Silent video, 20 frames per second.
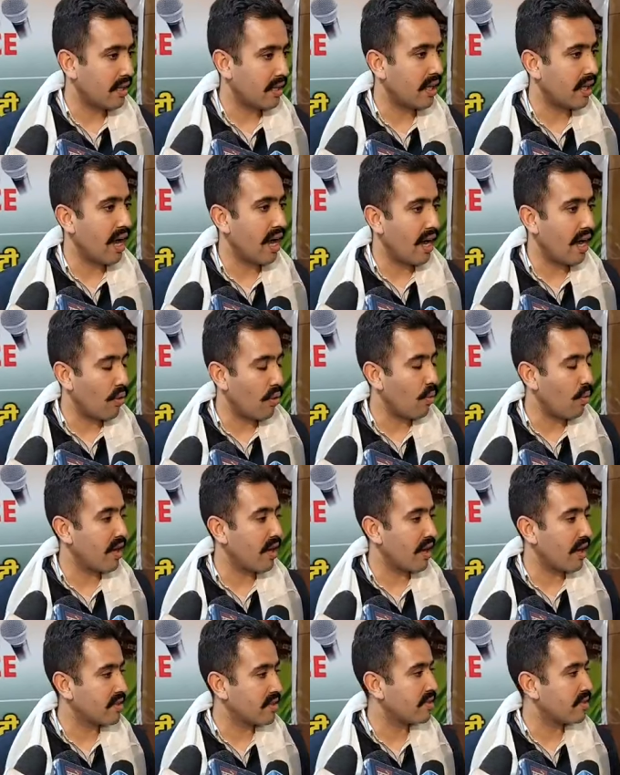दिखाए
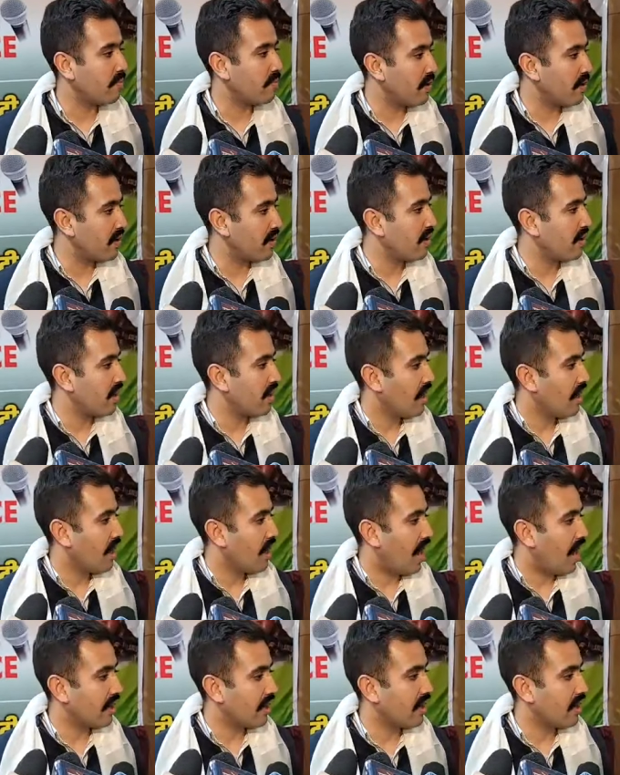हुए रास्ते पर
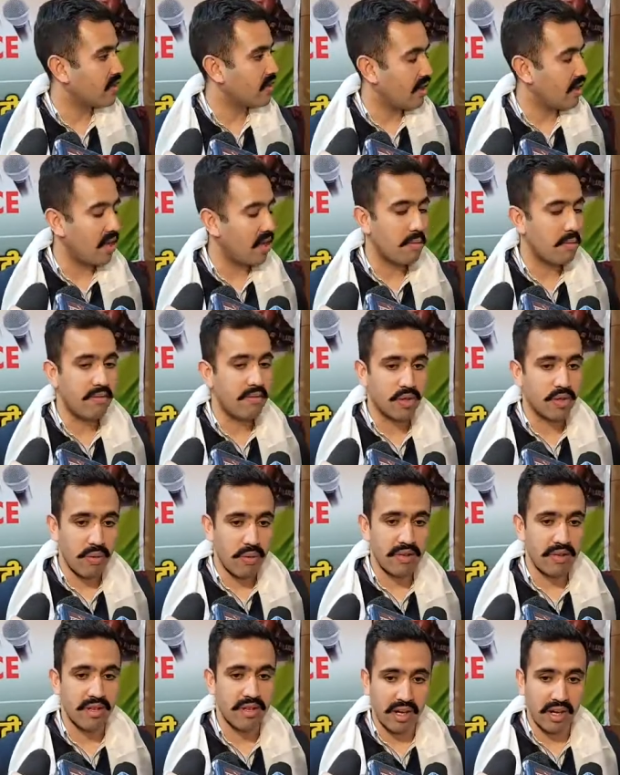आगे चलने में
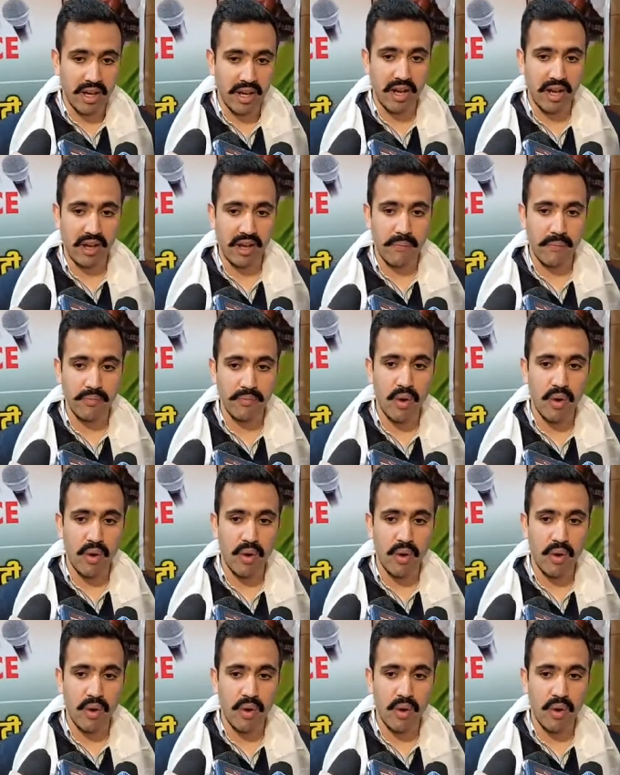विश्वास रखा है